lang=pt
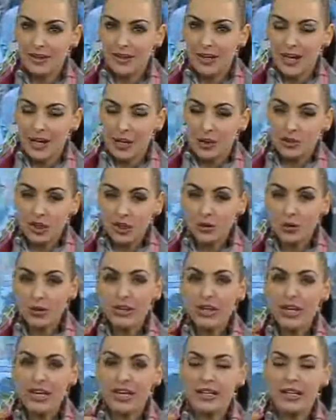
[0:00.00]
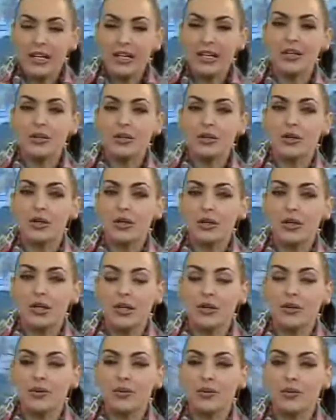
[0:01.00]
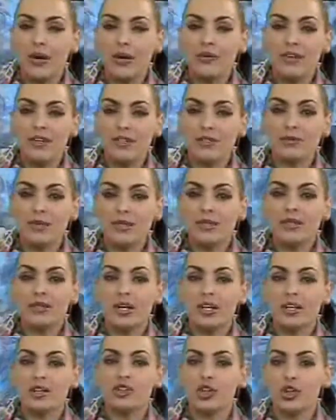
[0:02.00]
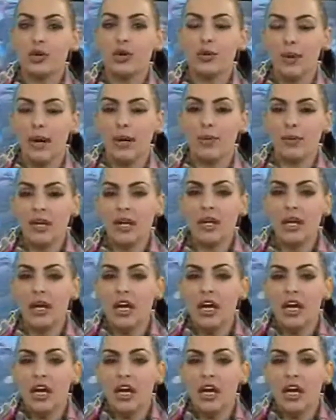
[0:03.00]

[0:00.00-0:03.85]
Eu já contei aqui que uma vez uma senhora chegou para mim